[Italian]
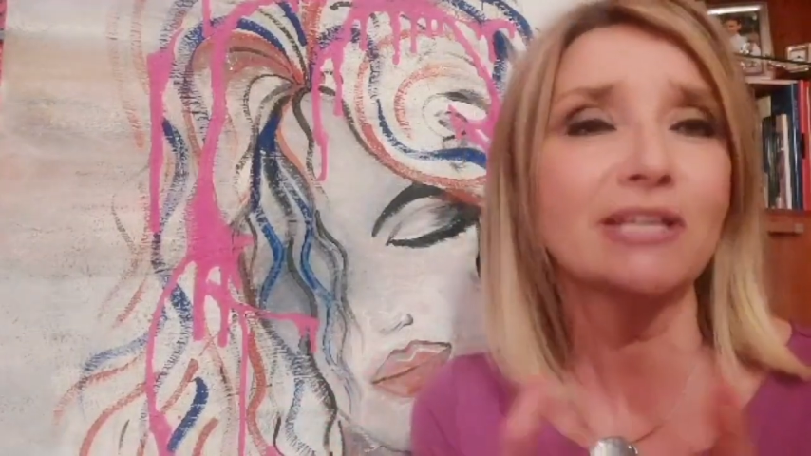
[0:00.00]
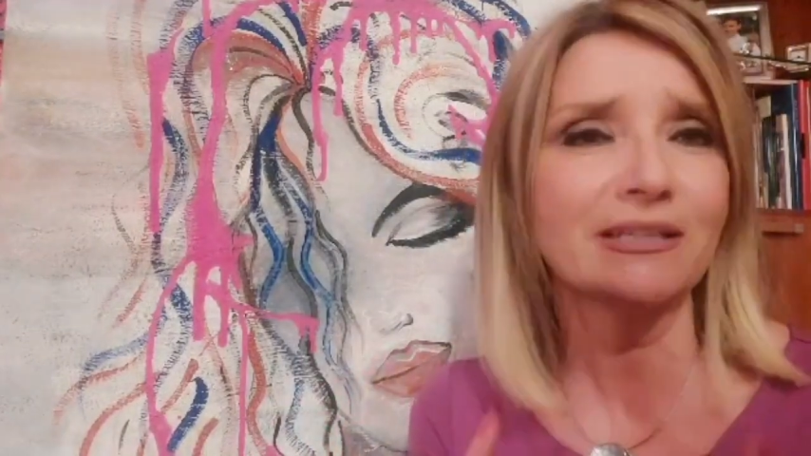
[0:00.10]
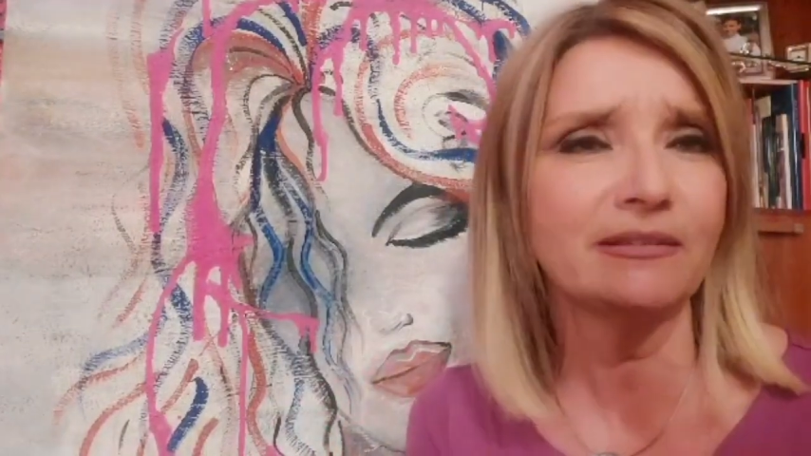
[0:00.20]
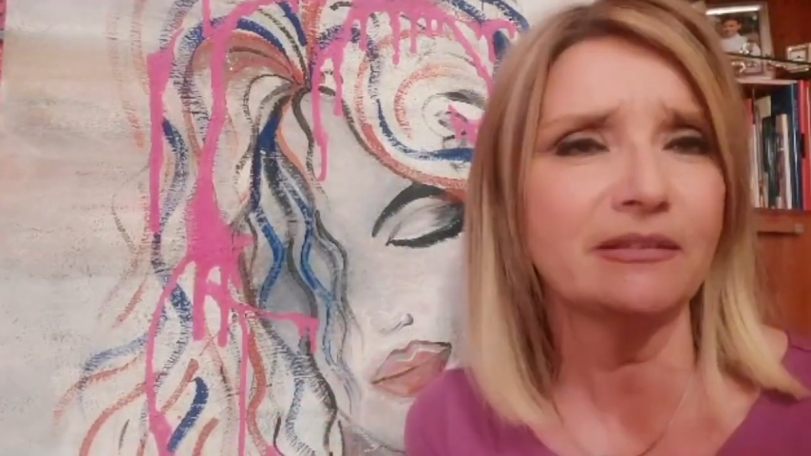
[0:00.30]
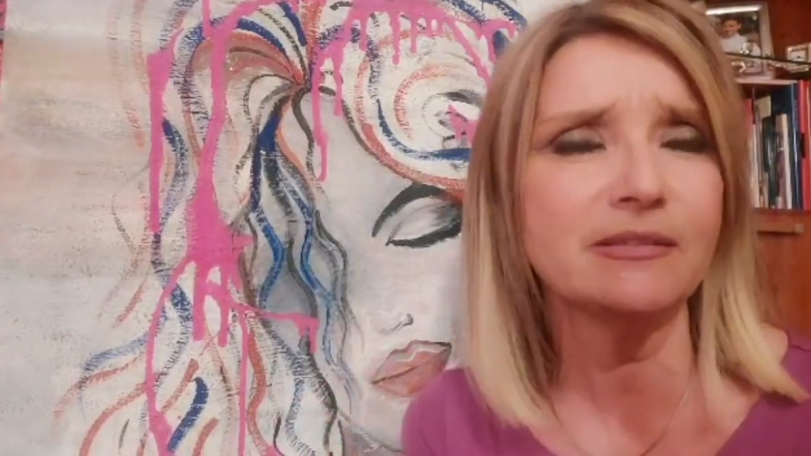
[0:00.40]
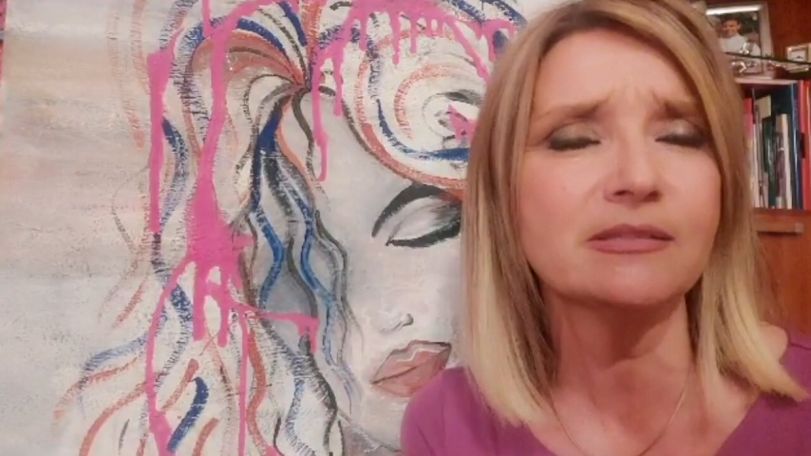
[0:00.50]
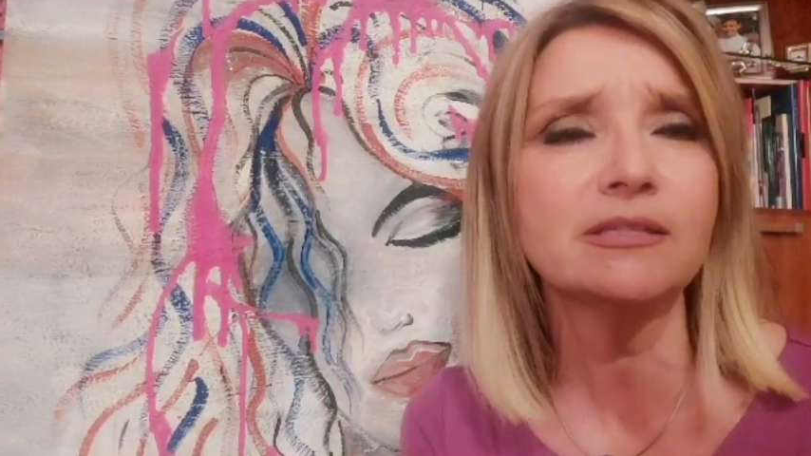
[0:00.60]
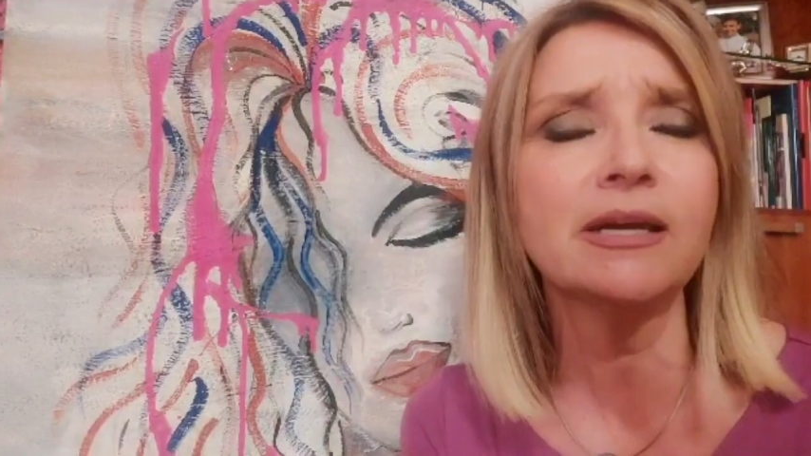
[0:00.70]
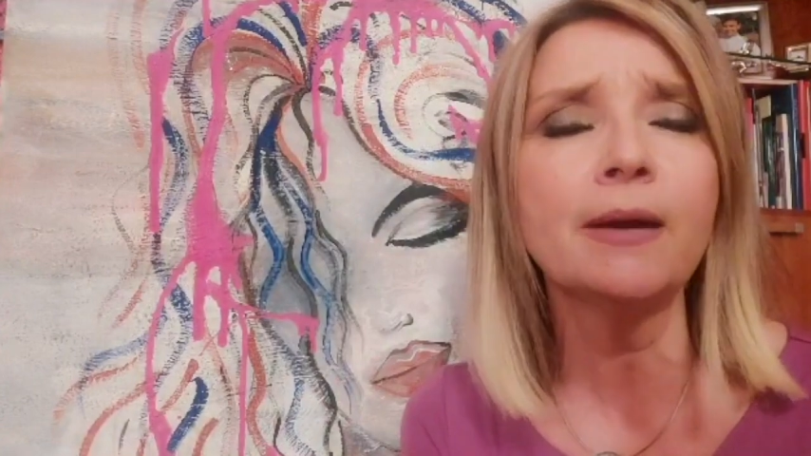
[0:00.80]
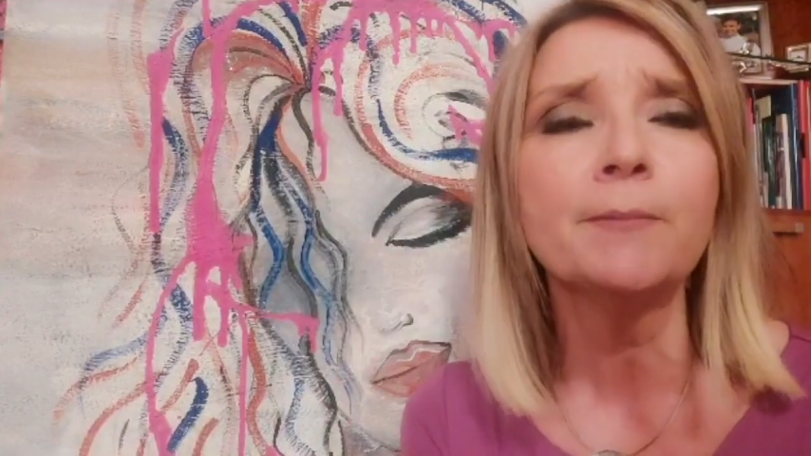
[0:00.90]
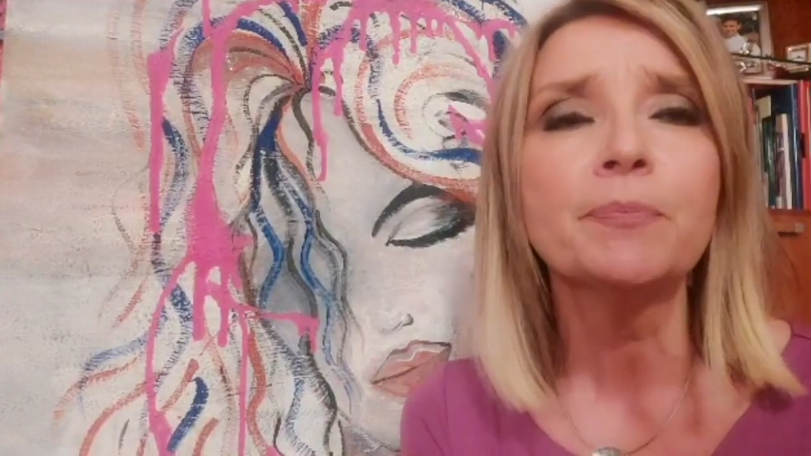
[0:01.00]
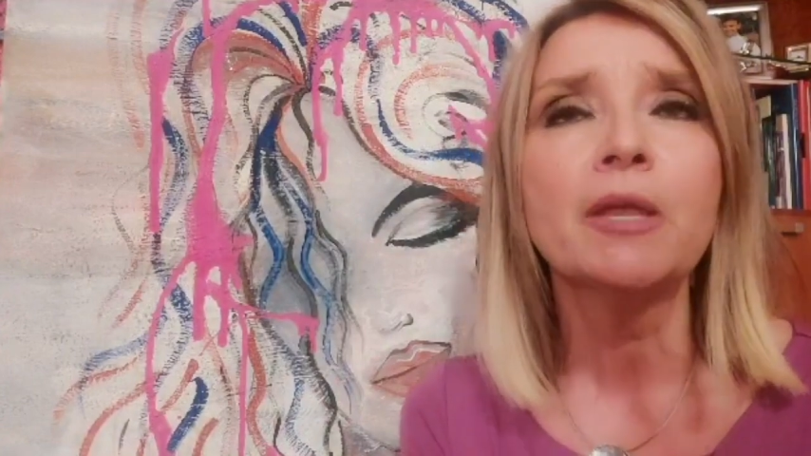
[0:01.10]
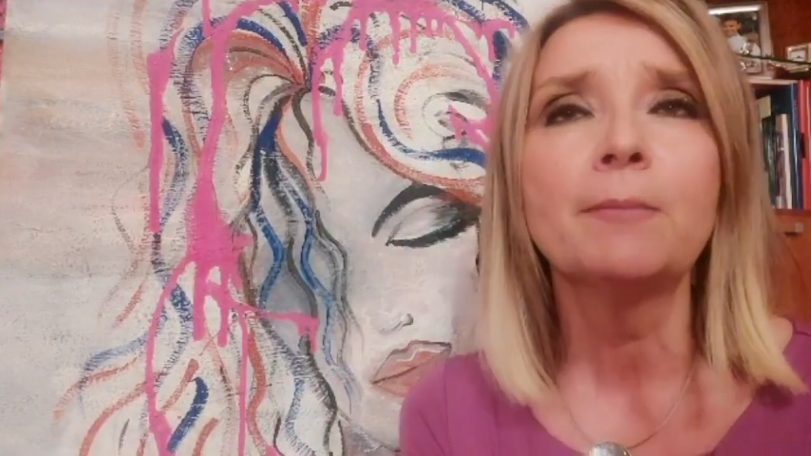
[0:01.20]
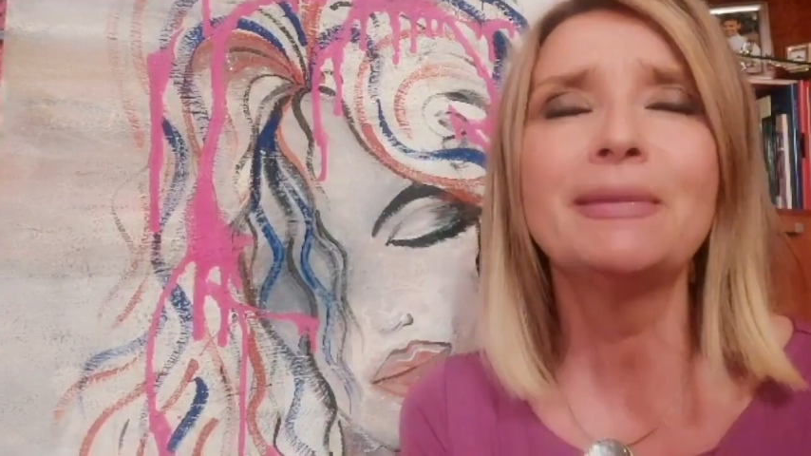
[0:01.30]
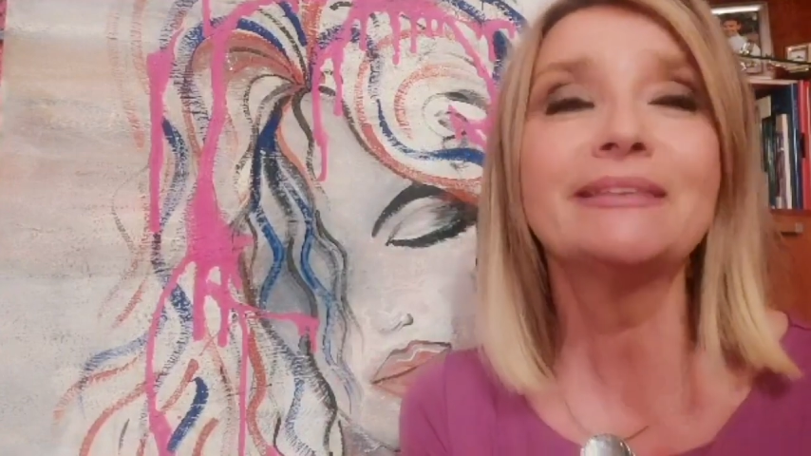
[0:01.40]
artistica
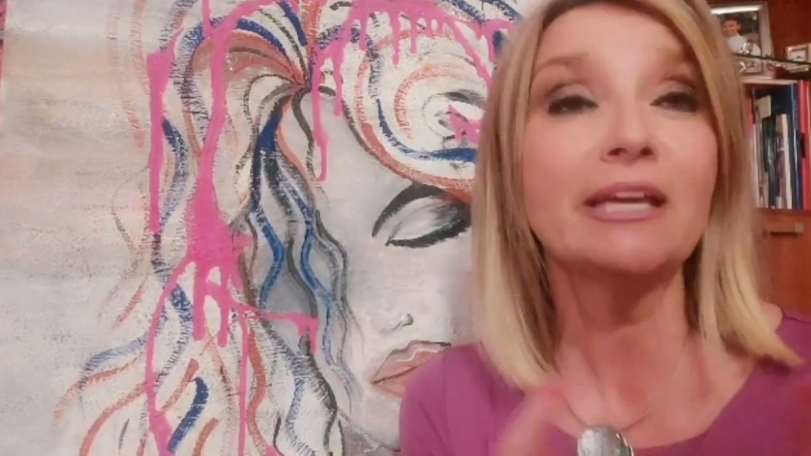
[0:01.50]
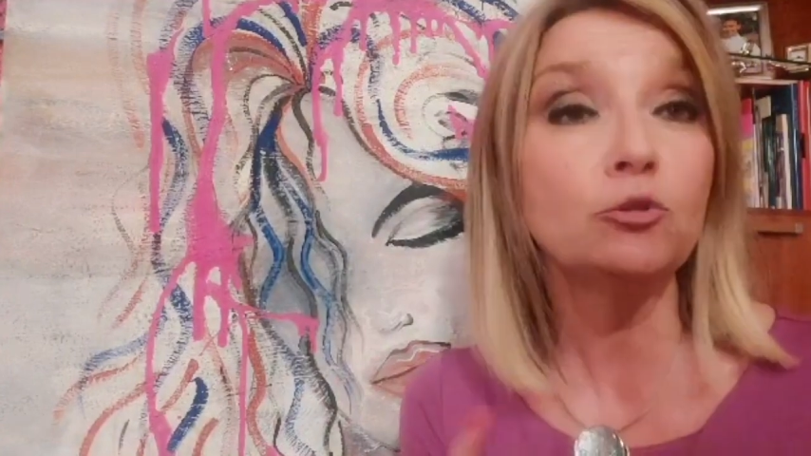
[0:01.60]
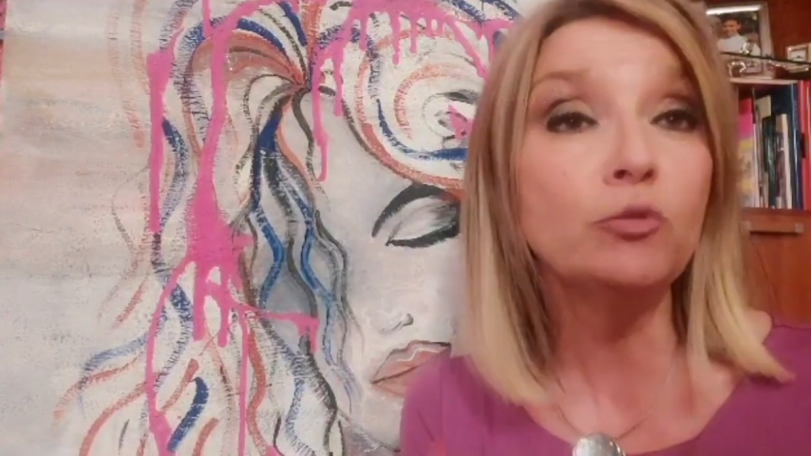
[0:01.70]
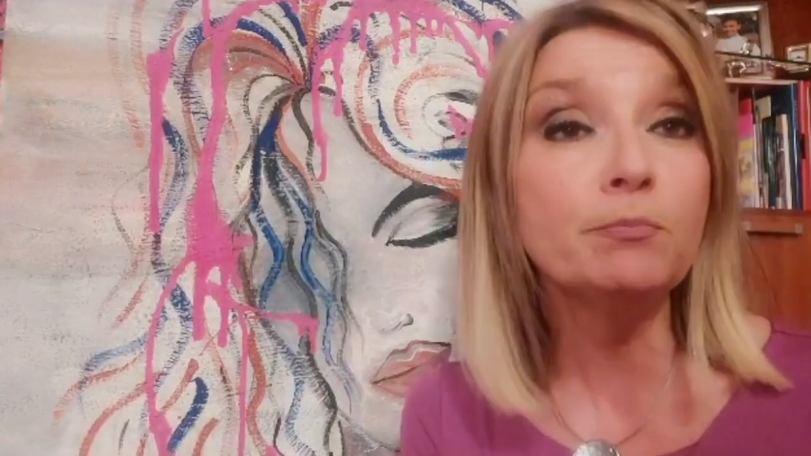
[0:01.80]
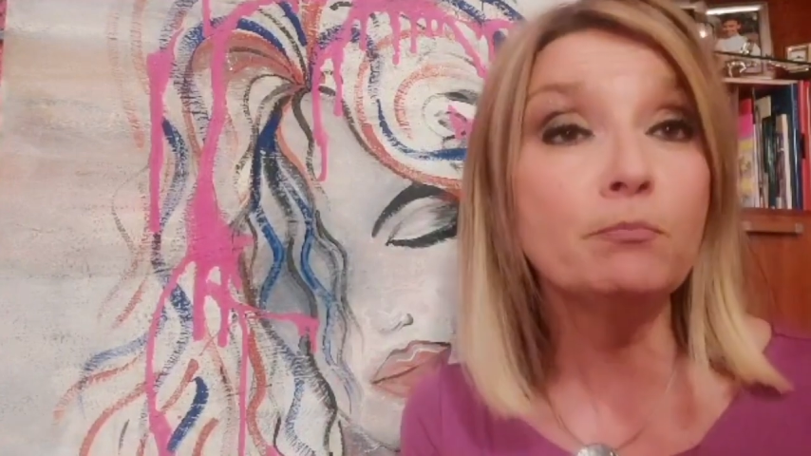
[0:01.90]
mettendo in